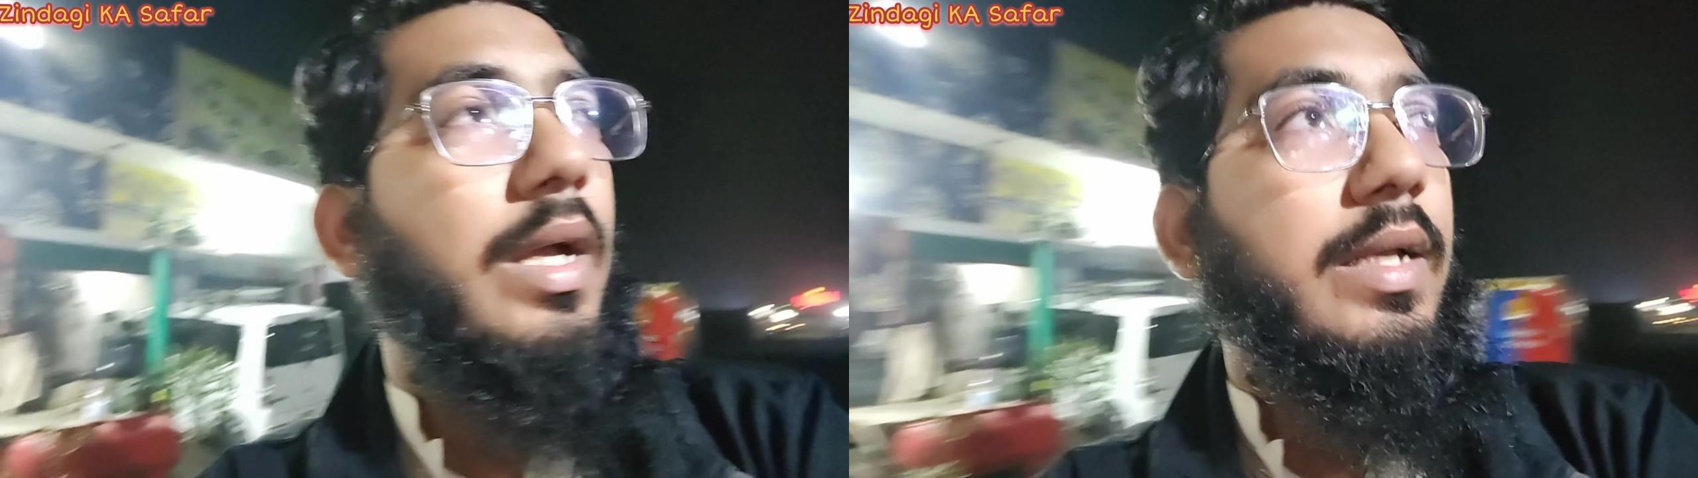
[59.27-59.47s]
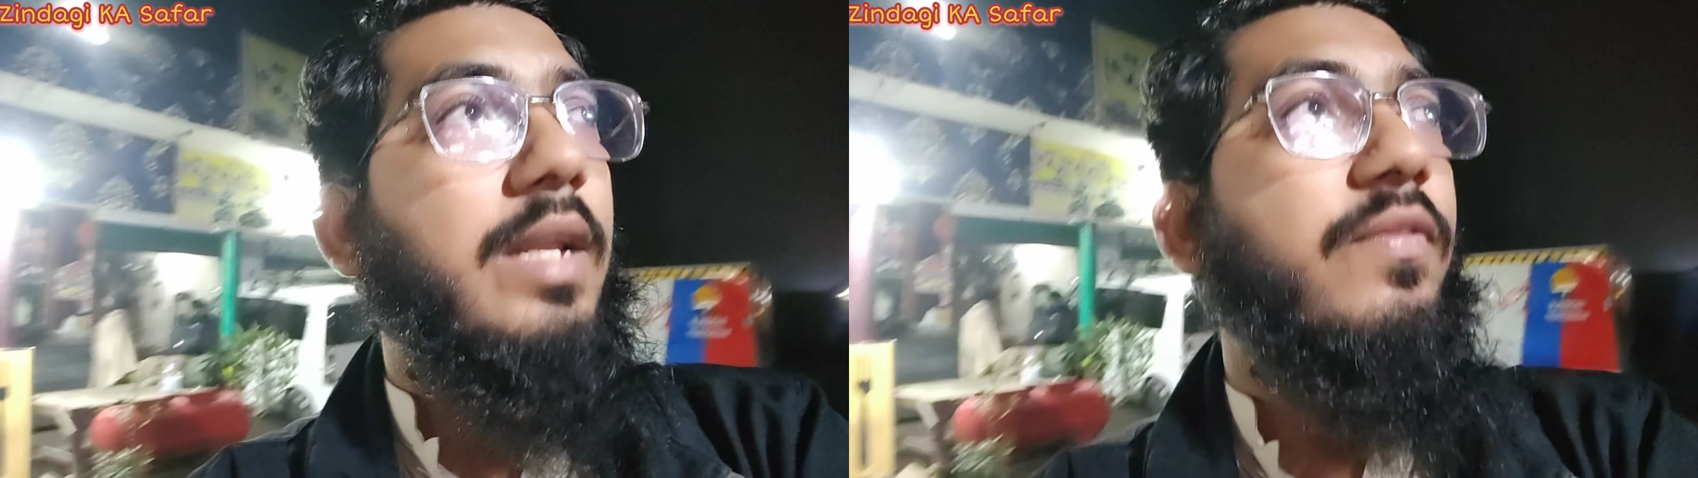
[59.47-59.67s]

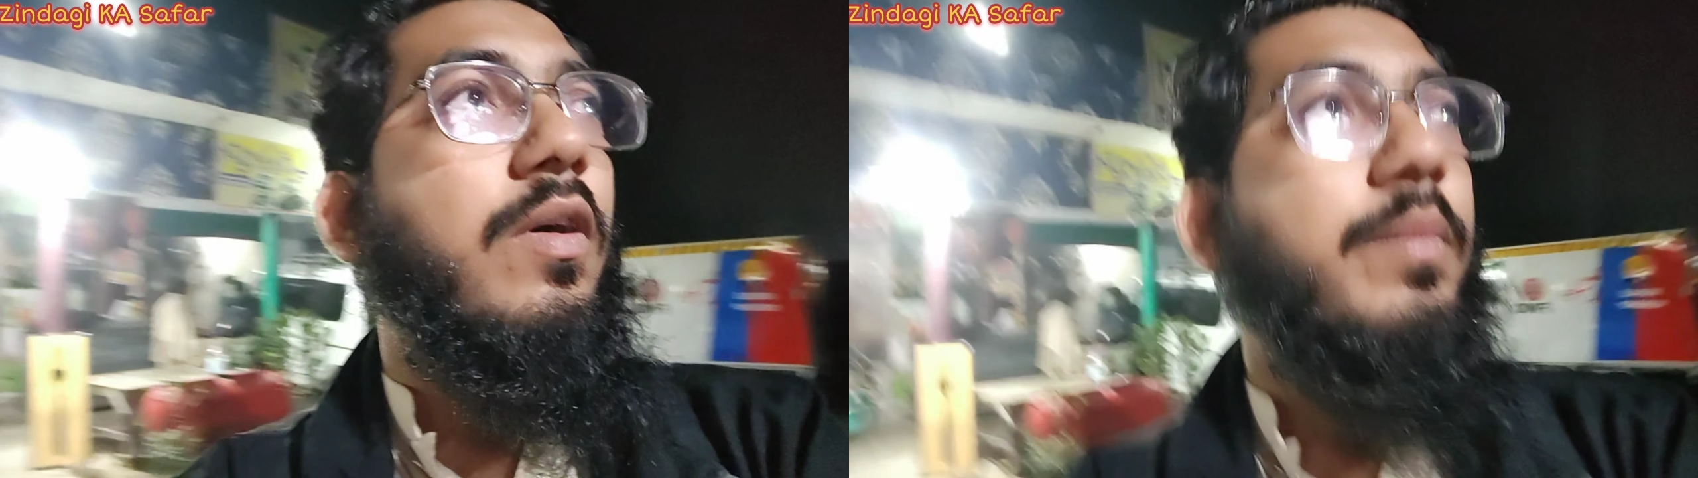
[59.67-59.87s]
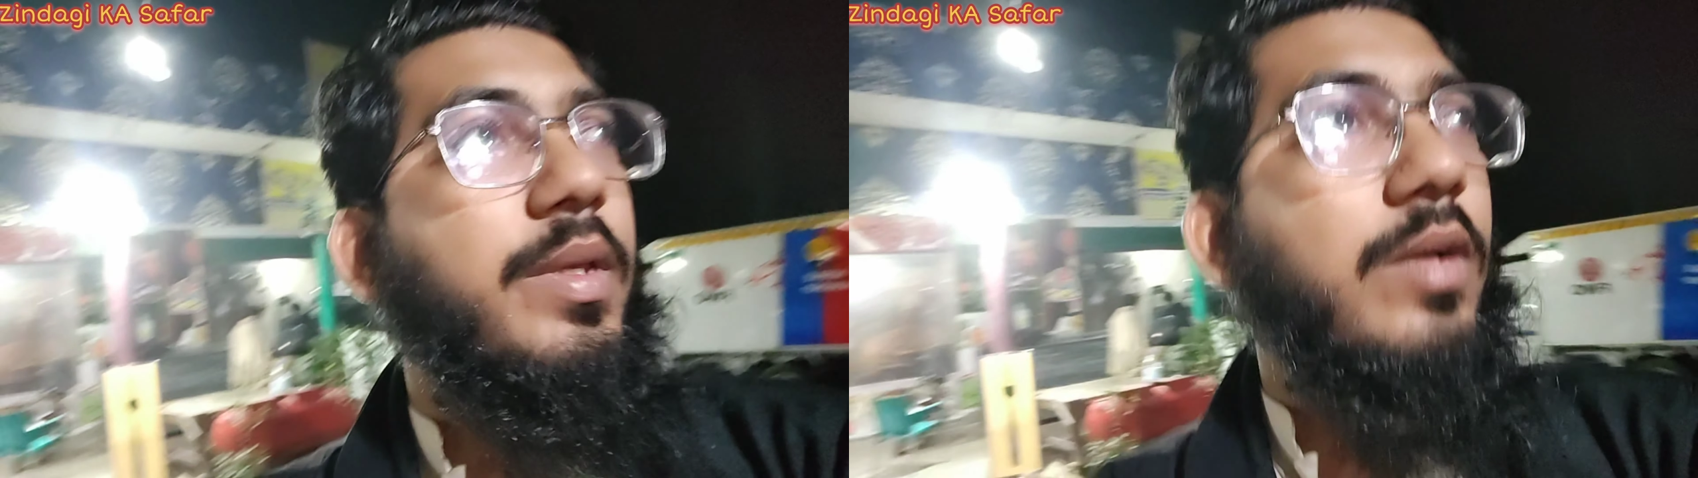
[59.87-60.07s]
आगे
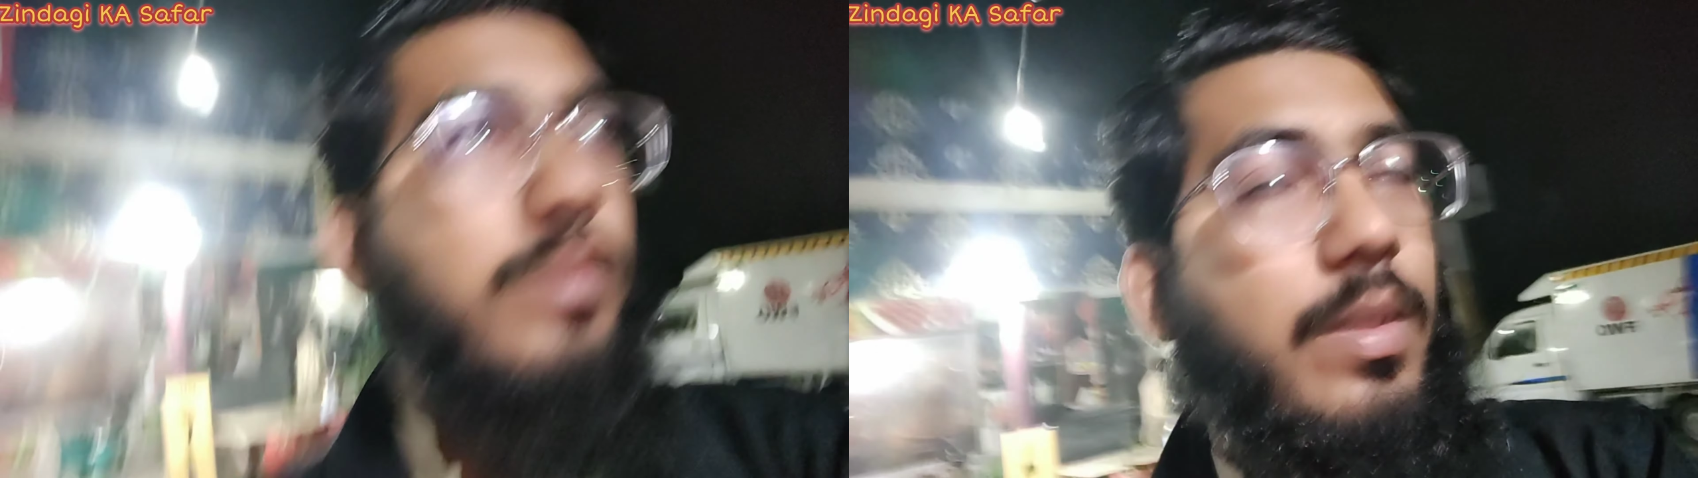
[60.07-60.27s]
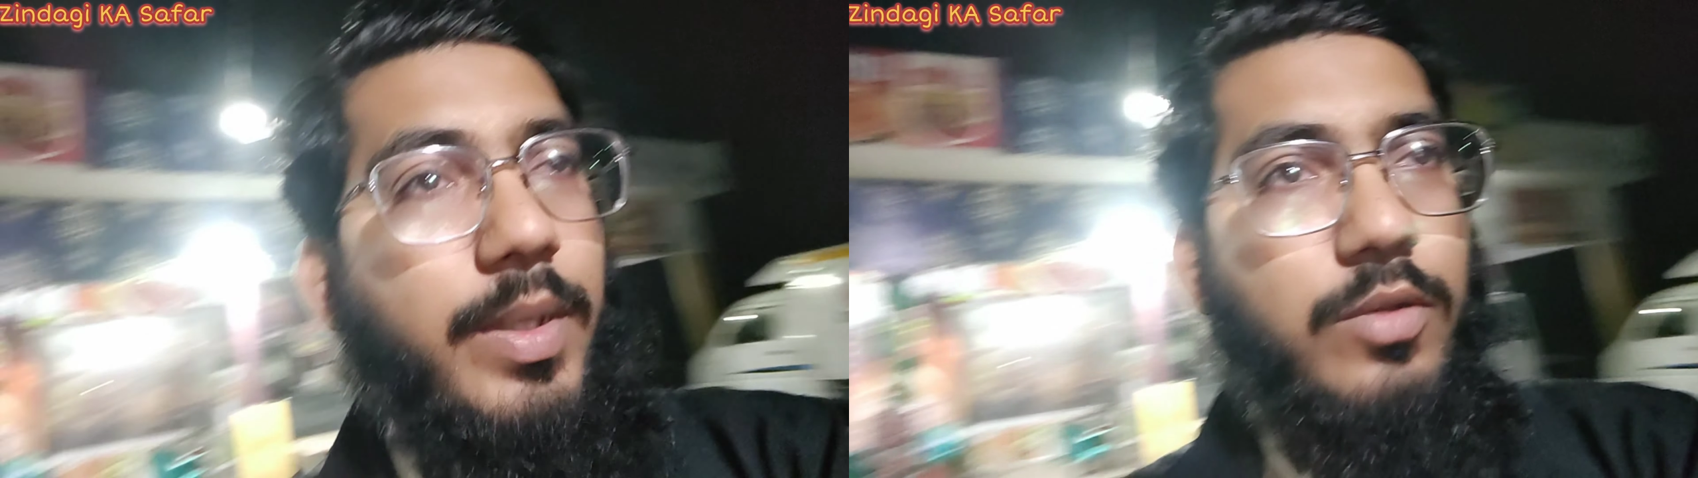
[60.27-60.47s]
इन्फॉर्म किया
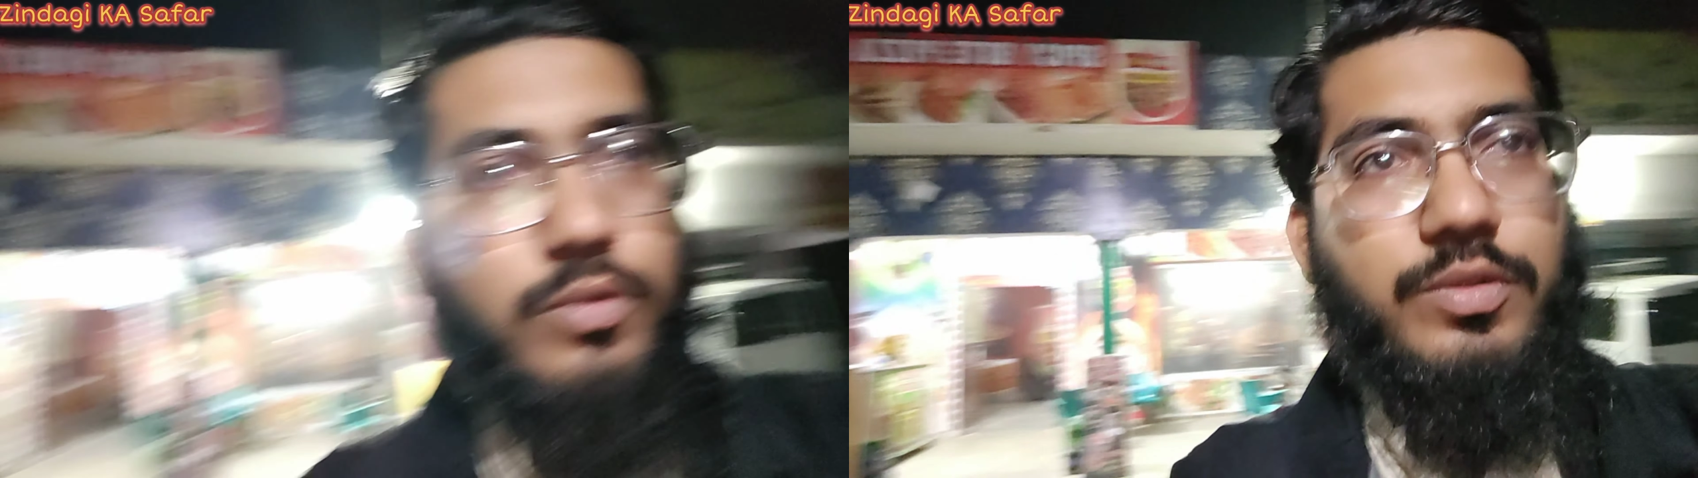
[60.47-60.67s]
उसके बाद